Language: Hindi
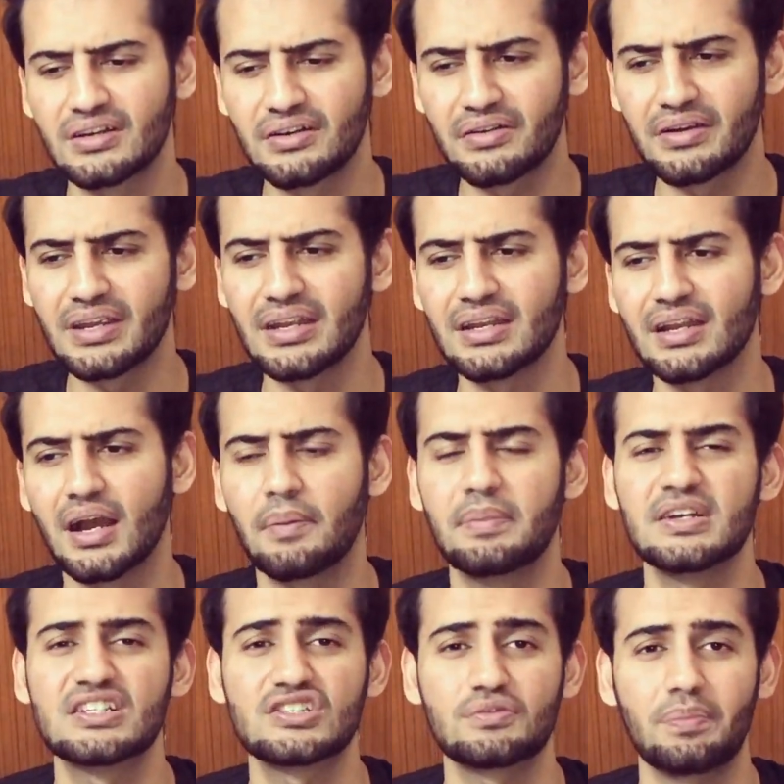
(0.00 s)
ग्रीन
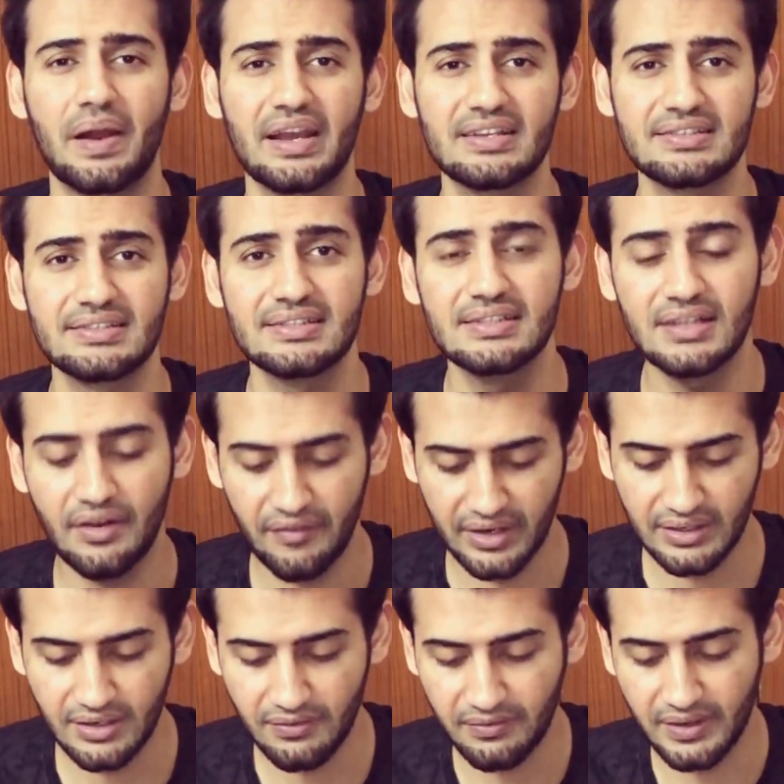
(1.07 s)
अबिट स्पाइसी
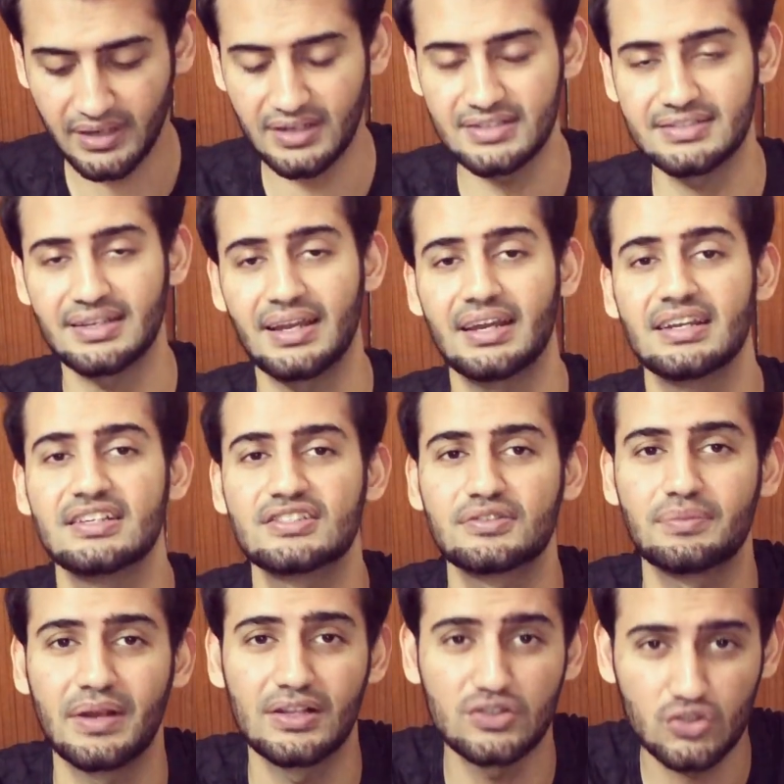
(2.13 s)
लेवेंडर फ्रेग्रेंस है एंड इट
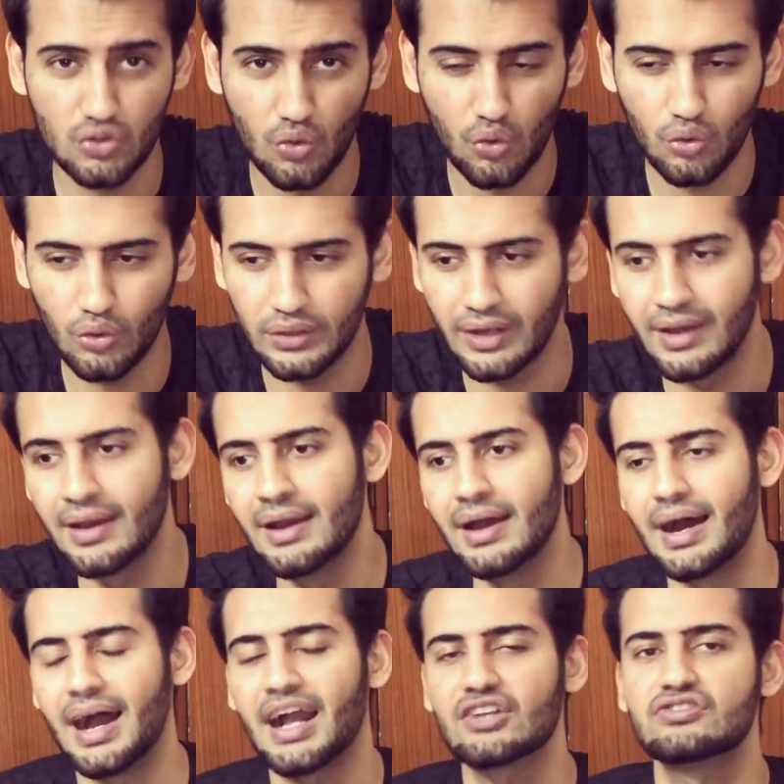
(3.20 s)
स्मेल सो गुड
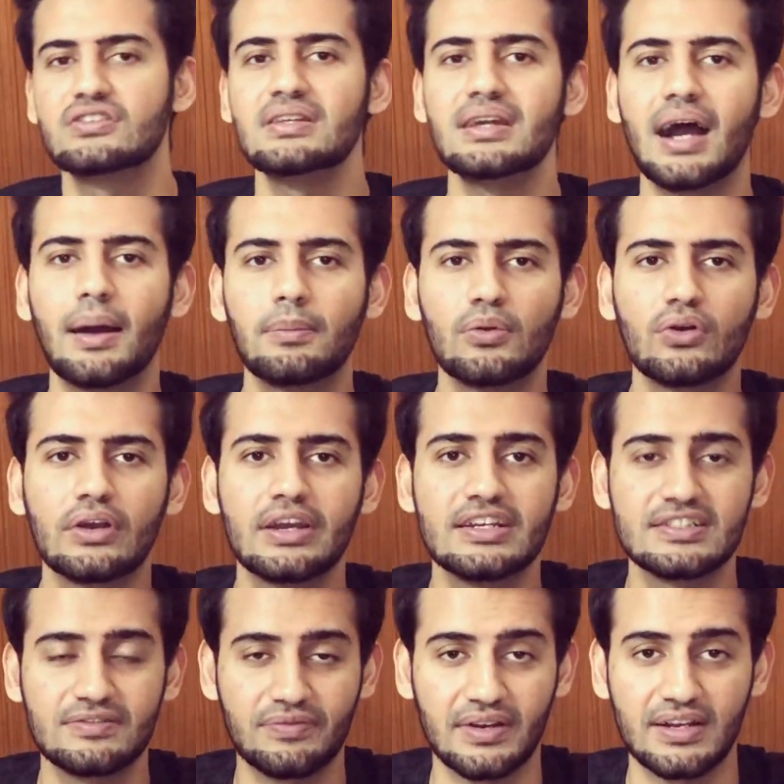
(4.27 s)
एक्चुअली आप लोग
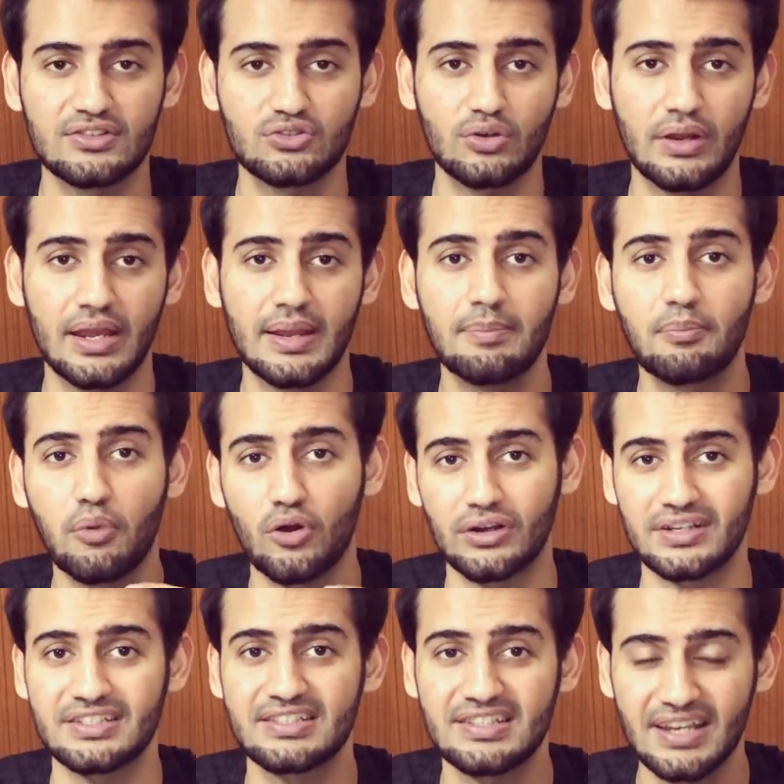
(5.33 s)
इस फ्रेग्रेंस को
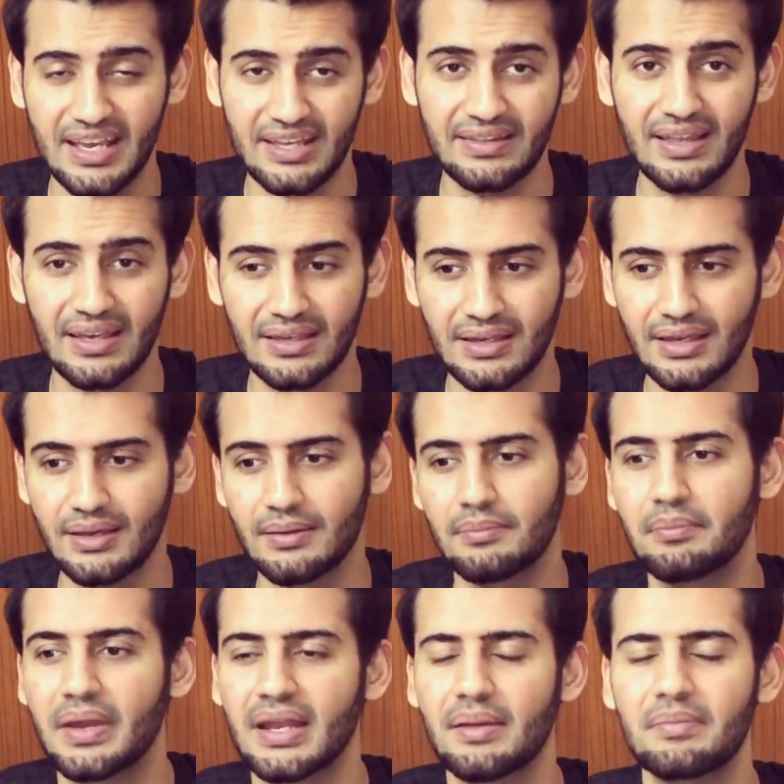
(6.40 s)
इंपॉर्टेंस नहीं देंगे
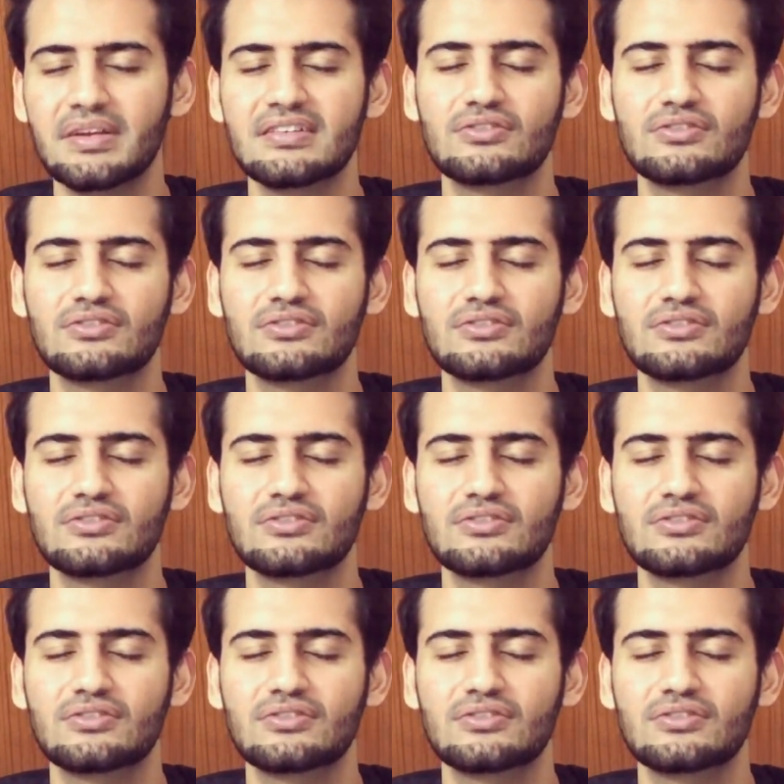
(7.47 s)
मैंने भी